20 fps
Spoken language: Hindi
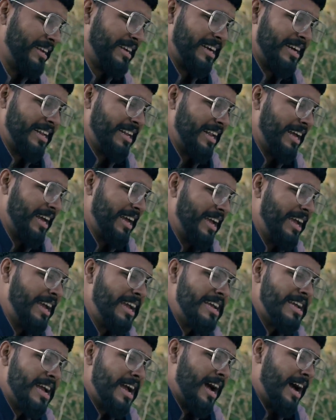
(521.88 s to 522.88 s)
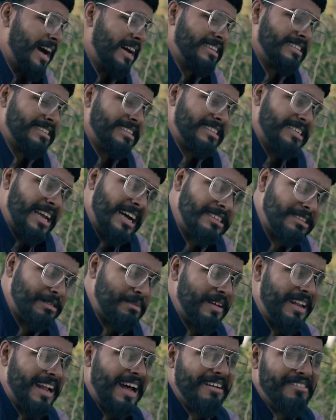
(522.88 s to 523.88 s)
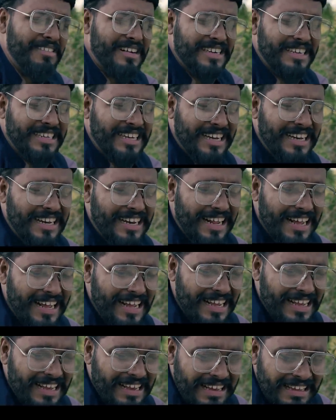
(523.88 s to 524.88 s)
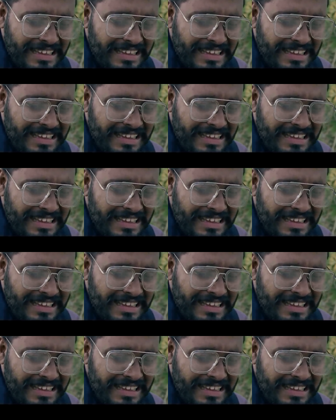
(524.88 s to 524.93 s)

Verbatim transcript: ही कर रहा है हर शख्स मिलावट कर रहा है